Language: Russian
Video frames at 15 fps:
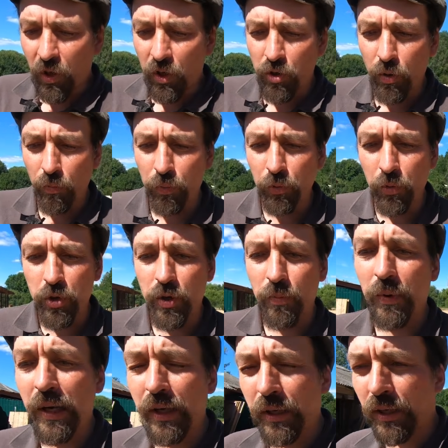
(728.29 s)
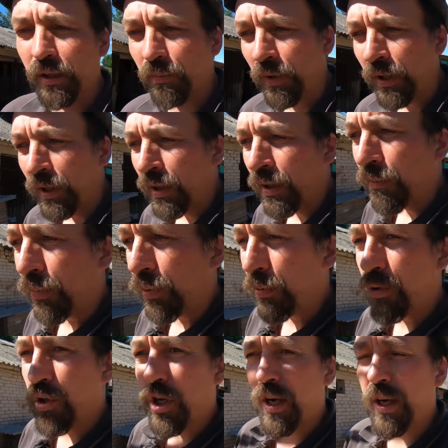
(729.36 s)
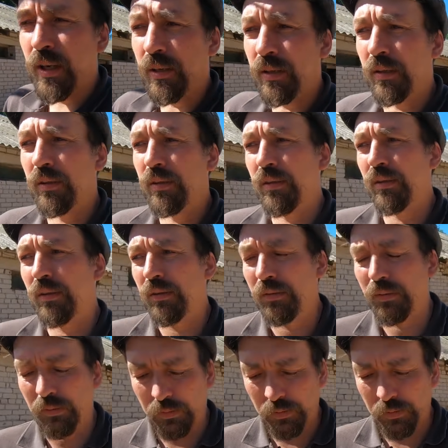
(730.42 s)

еще будучи маленьким, получает э,